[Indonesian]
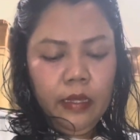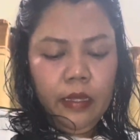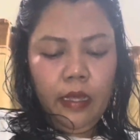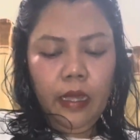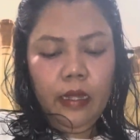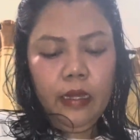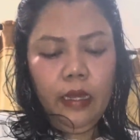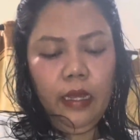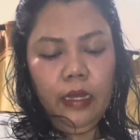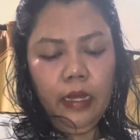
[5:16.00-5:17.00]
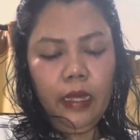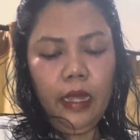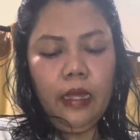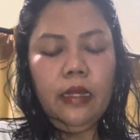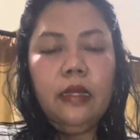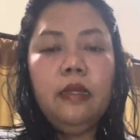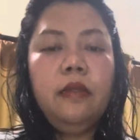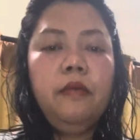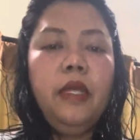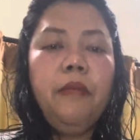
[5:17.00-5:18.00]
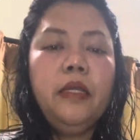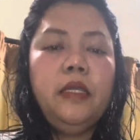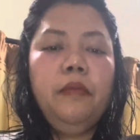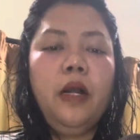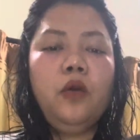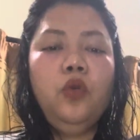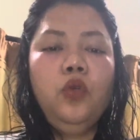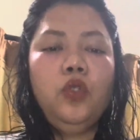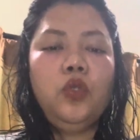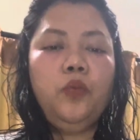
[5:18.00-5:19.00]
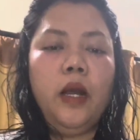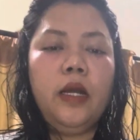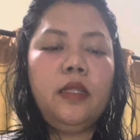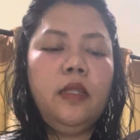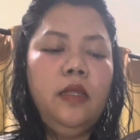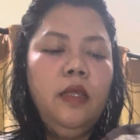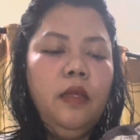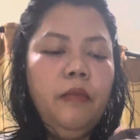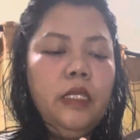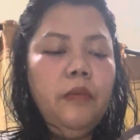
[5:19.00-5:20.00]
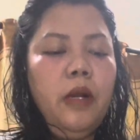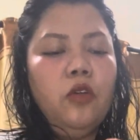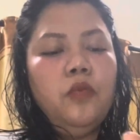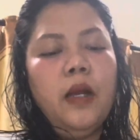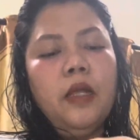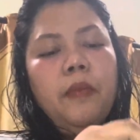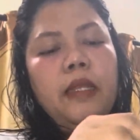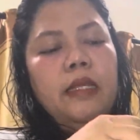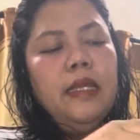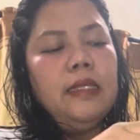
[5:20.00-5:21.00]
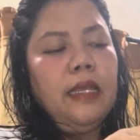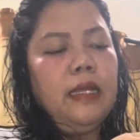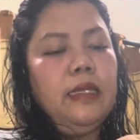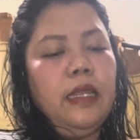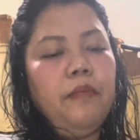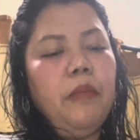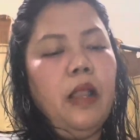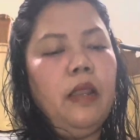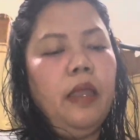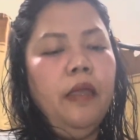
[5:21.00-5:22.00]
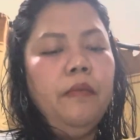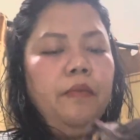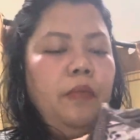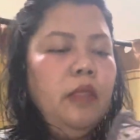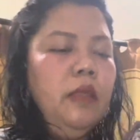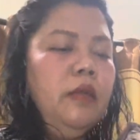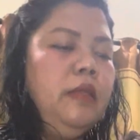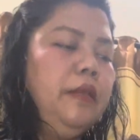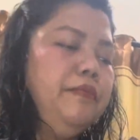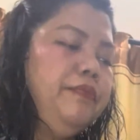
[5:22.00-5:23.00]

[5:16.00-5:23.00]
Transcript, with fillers: ya ini kak dia masih bagus banget masih bagus banget padahal dia secondary ball ya nih